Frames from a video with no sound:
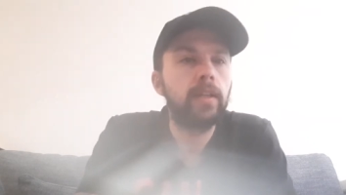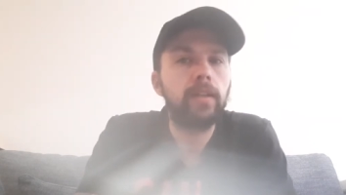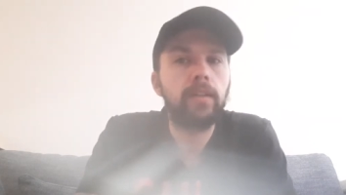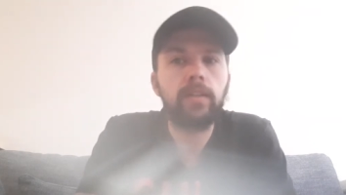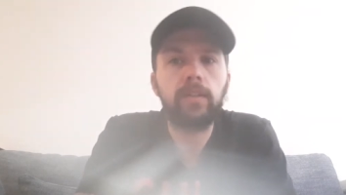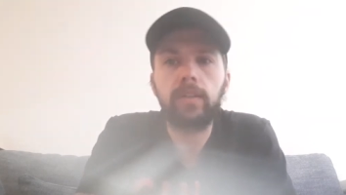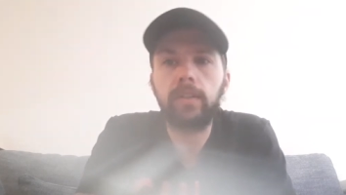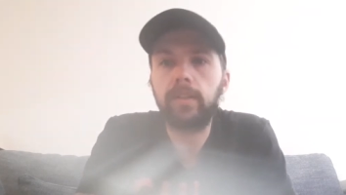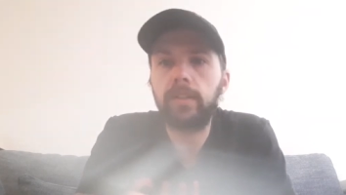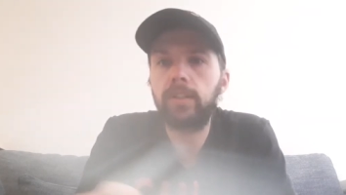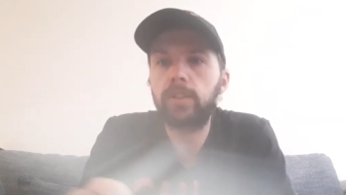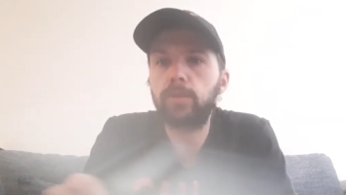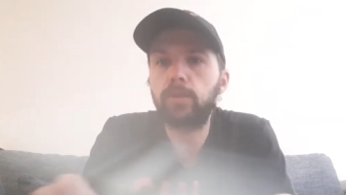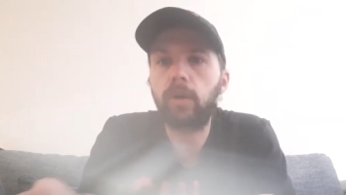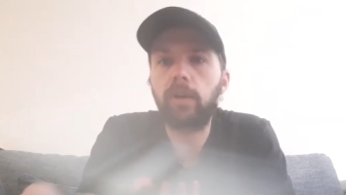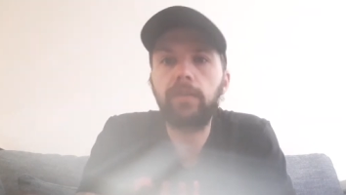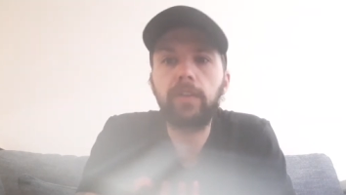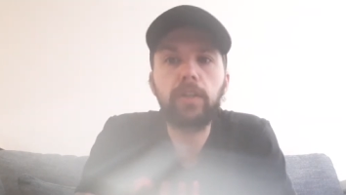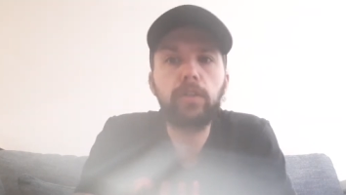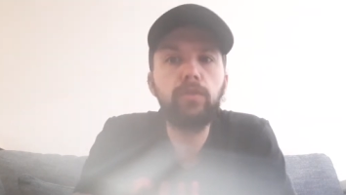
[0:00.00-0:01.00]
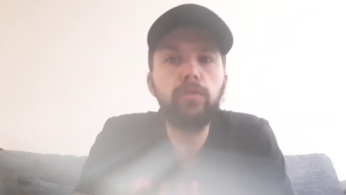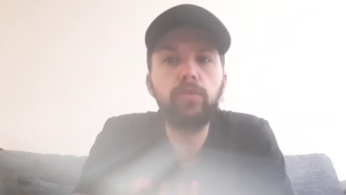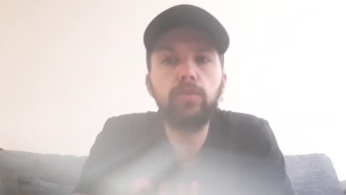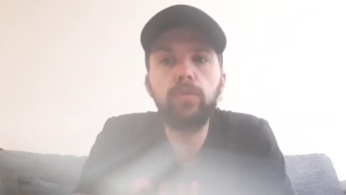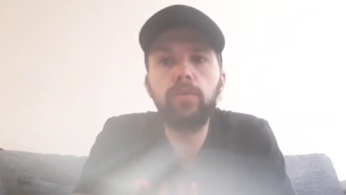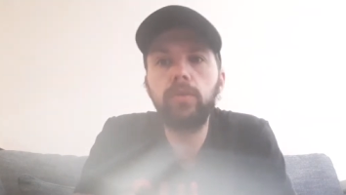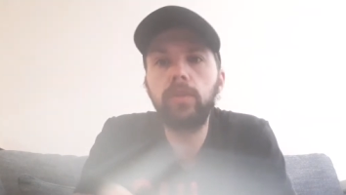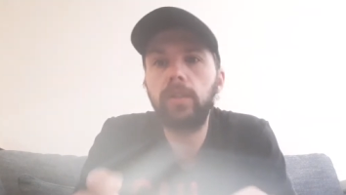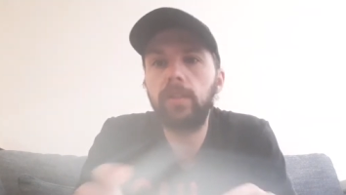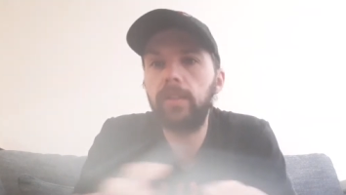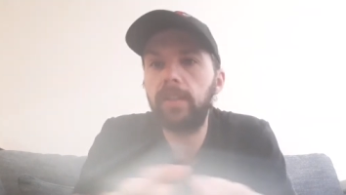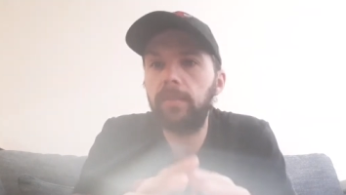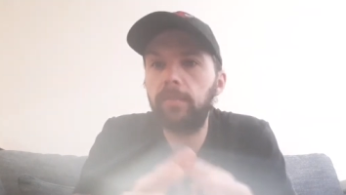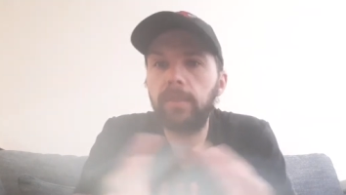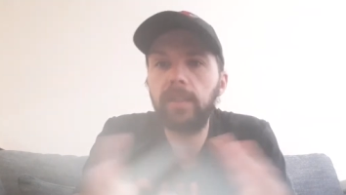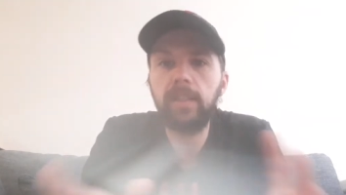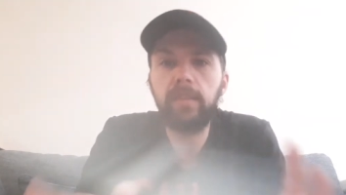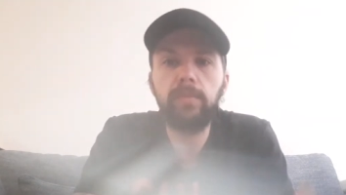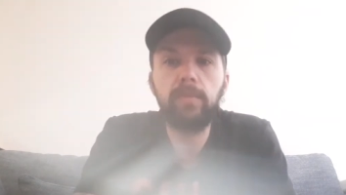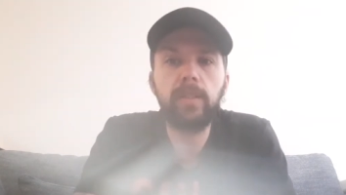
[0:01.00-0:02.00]
ils sont avec nous, ils,
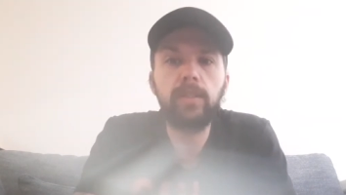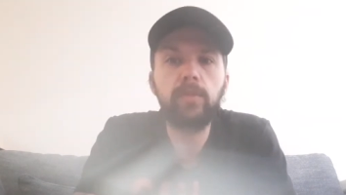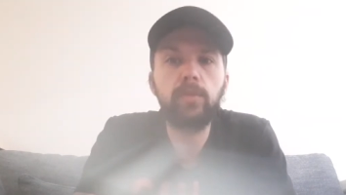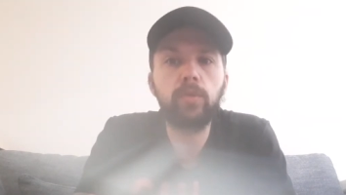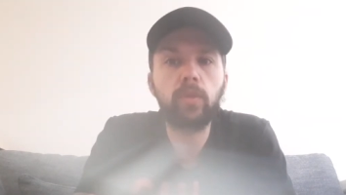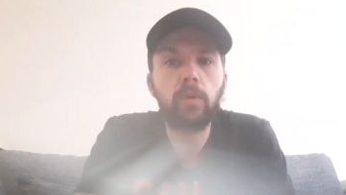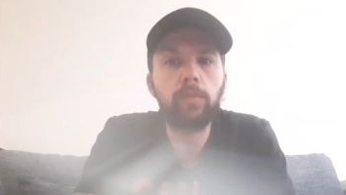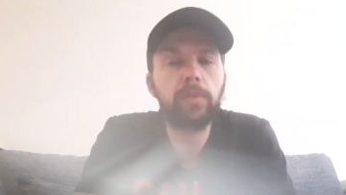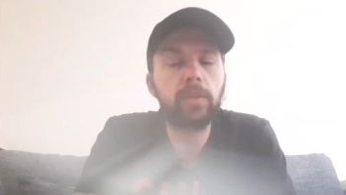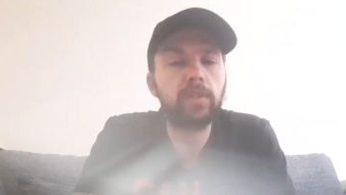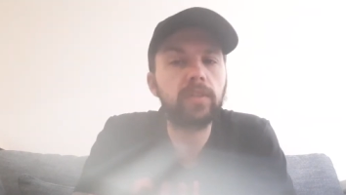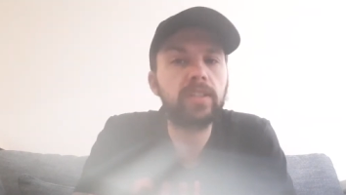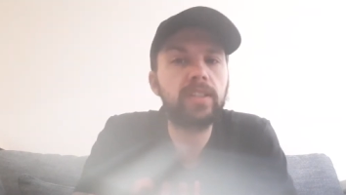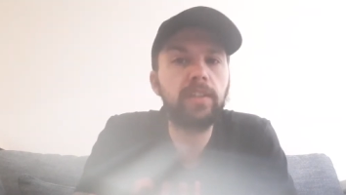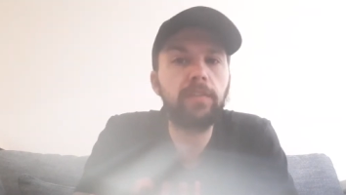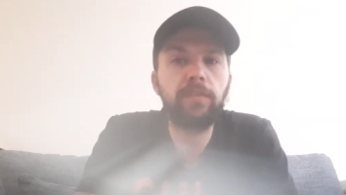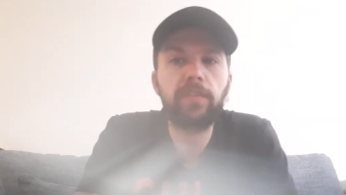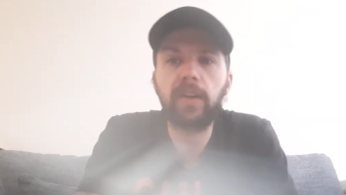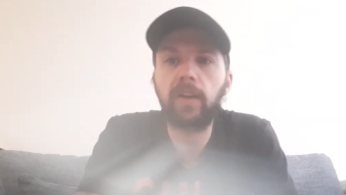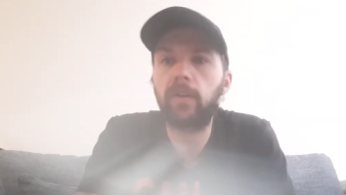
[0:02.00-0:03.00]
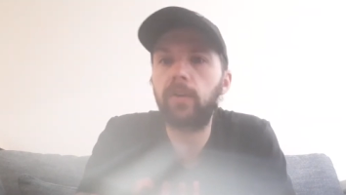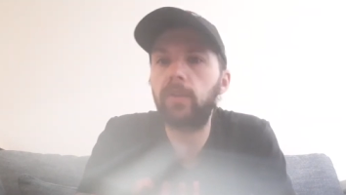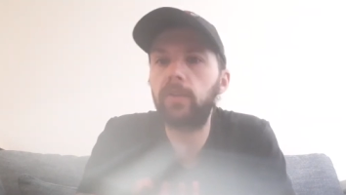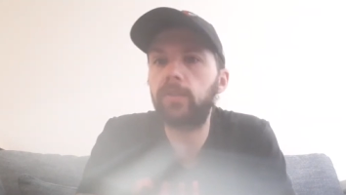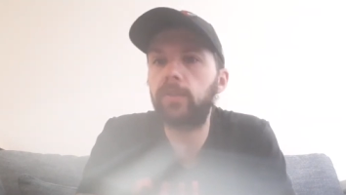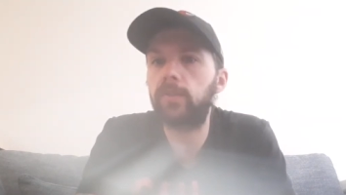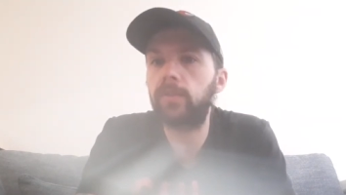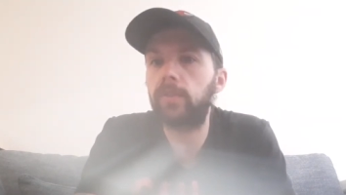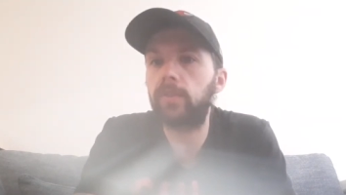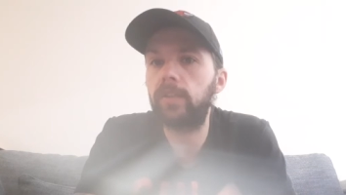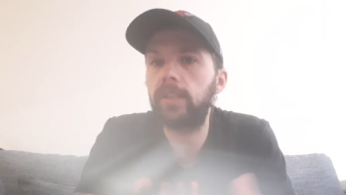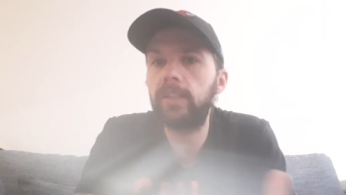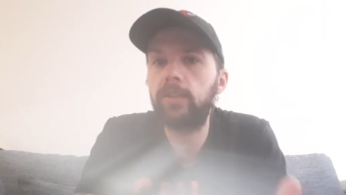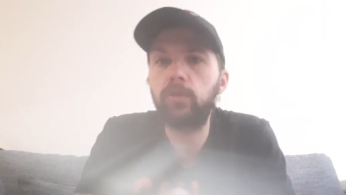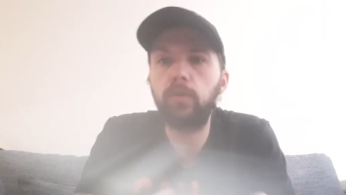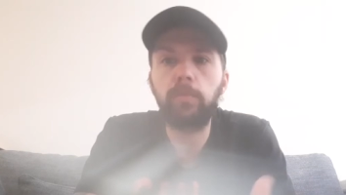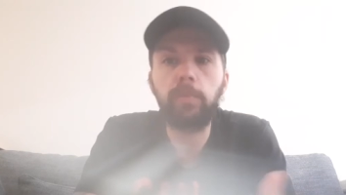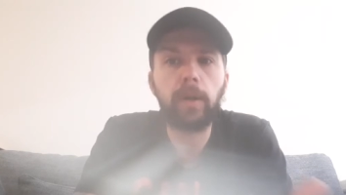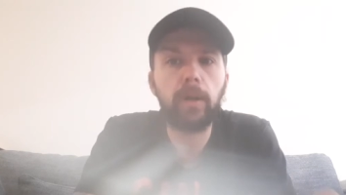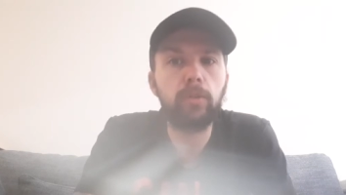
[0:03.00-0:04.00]
mettent une ambiance différente, ils
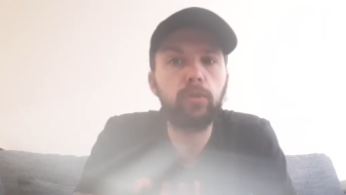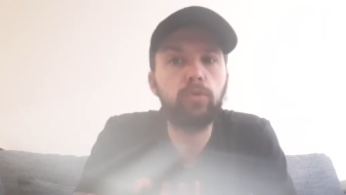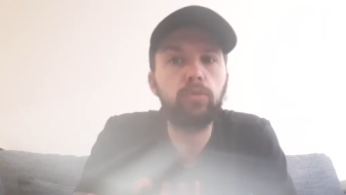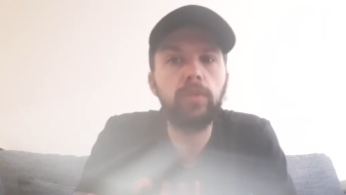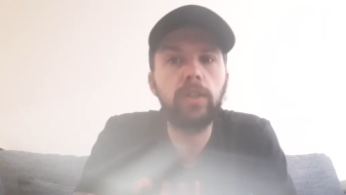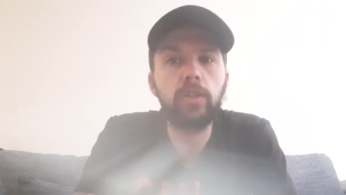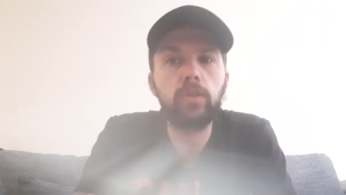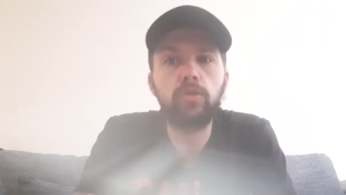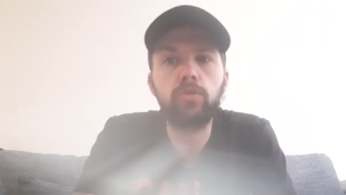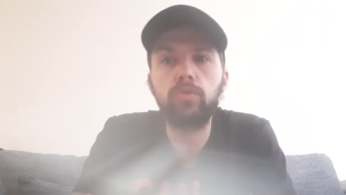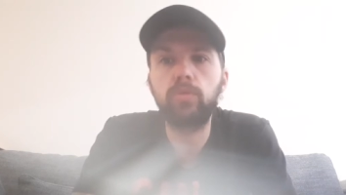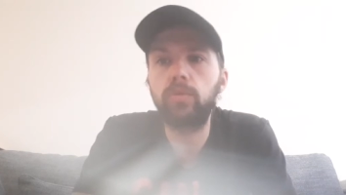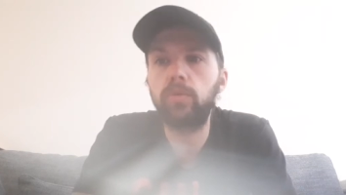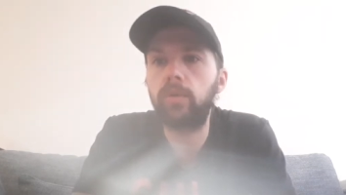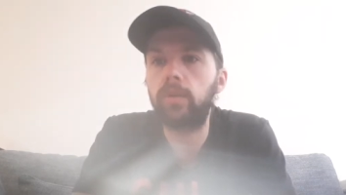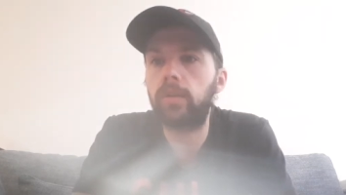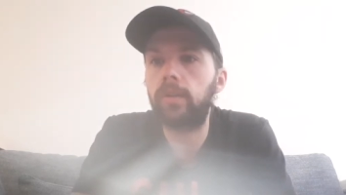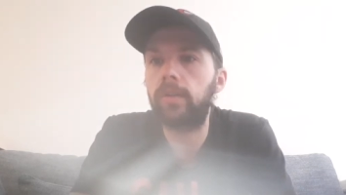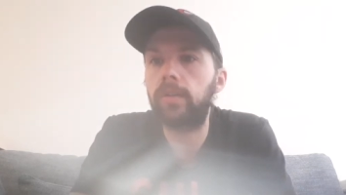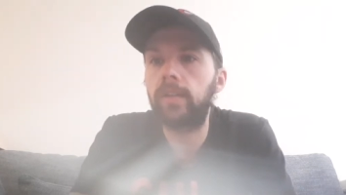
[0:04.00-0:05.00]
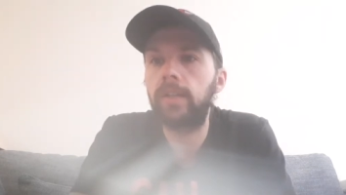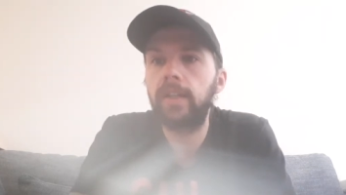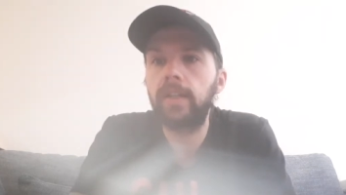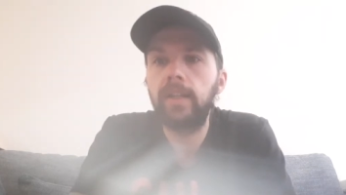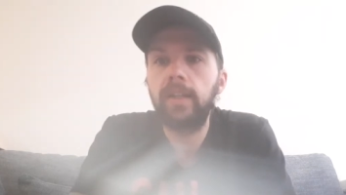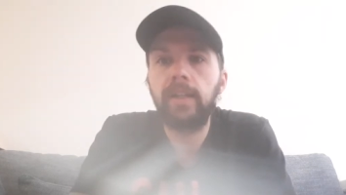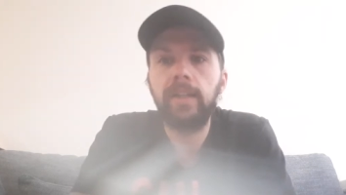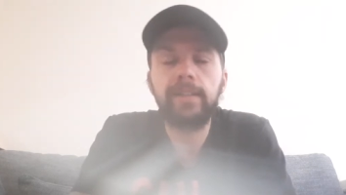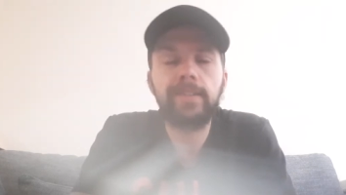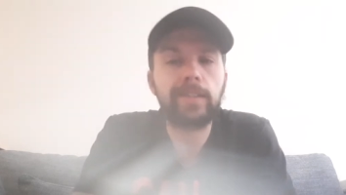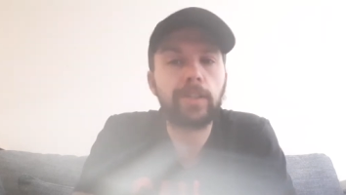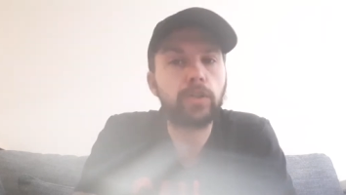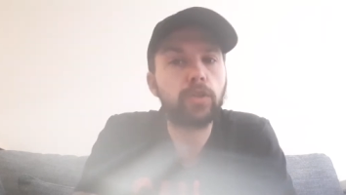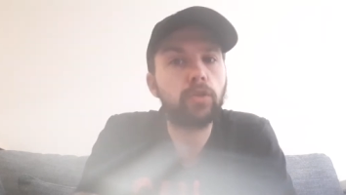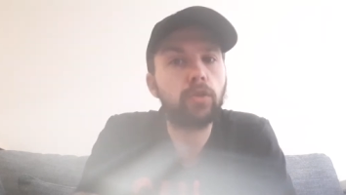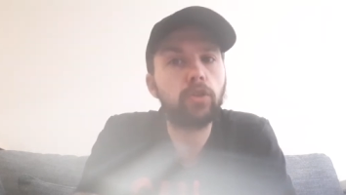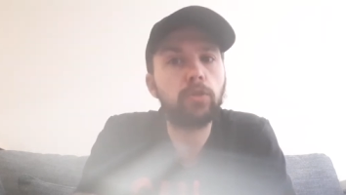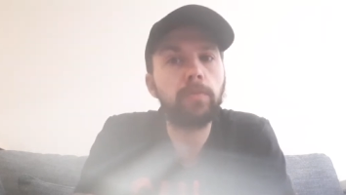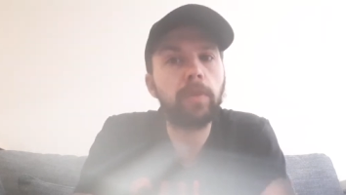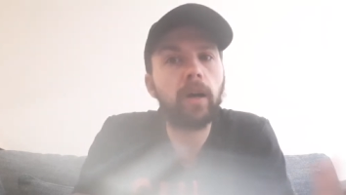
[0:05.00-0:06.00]
te parlent tous les jours, et ça
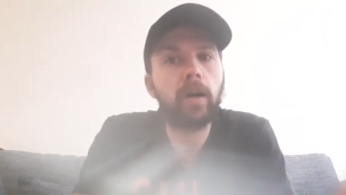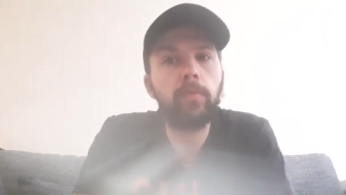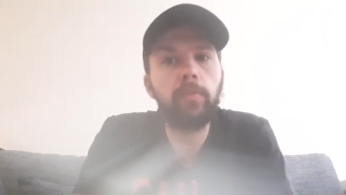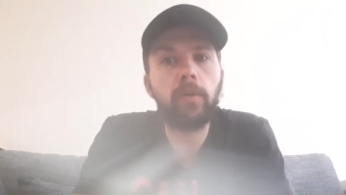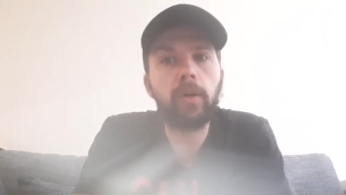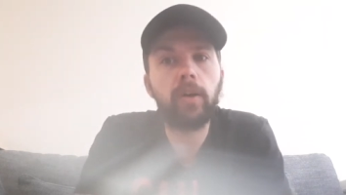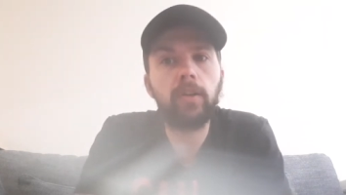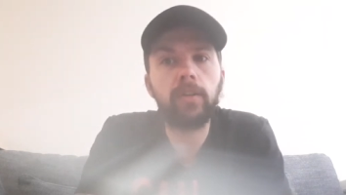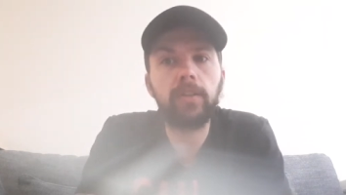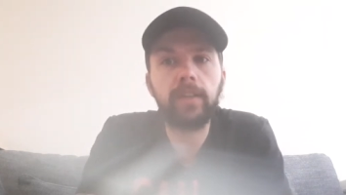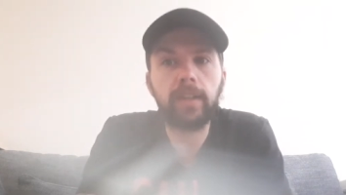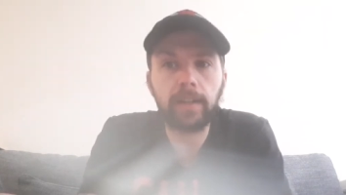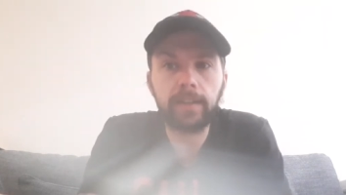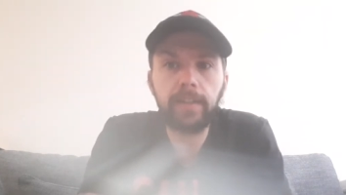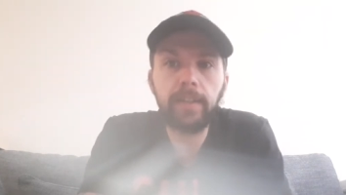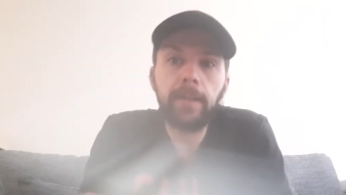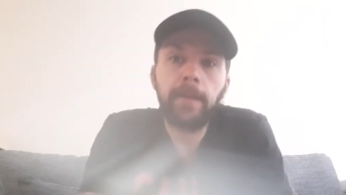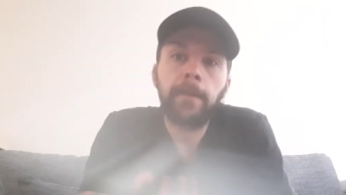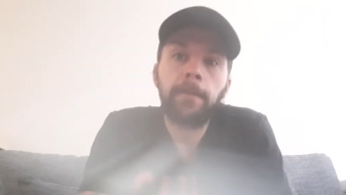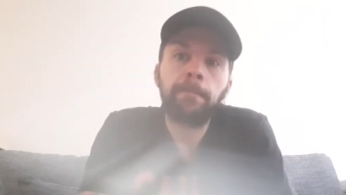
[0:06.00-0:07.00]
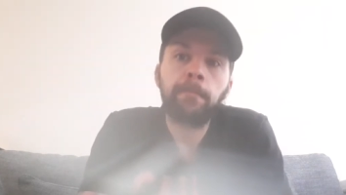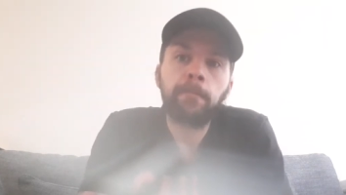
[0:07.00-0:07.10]
change par rapport à l'an dernier